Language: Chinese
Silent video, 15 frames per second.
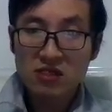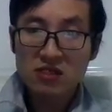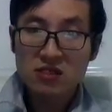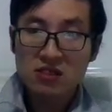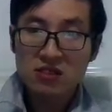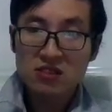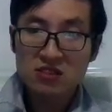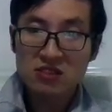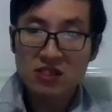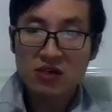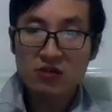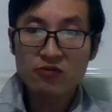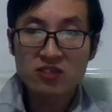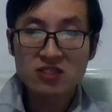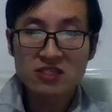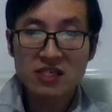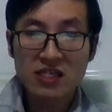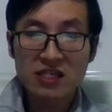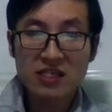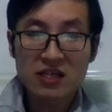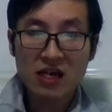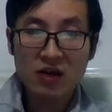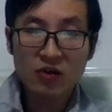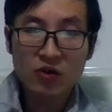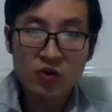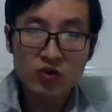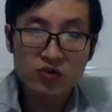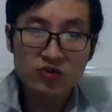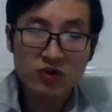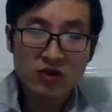实际上会实现利他。互
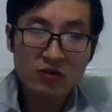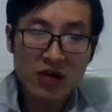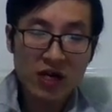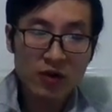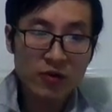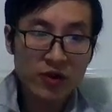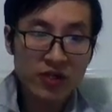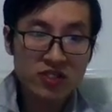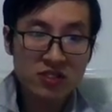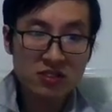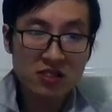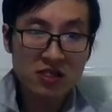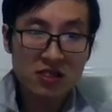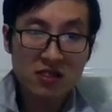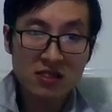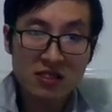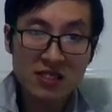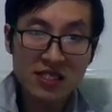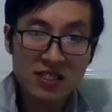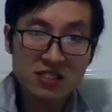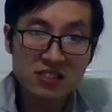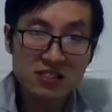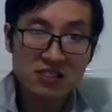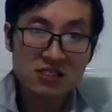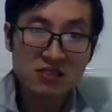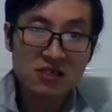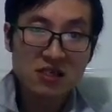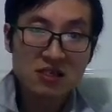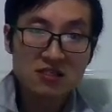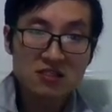助的话，会使得利己
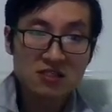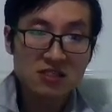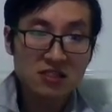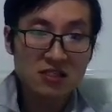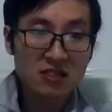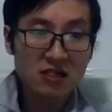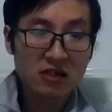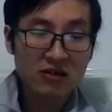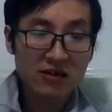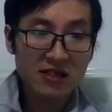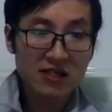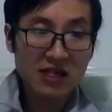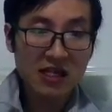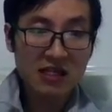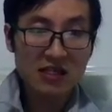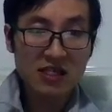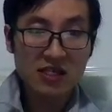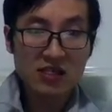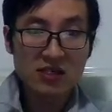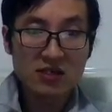自己得到更大的利益。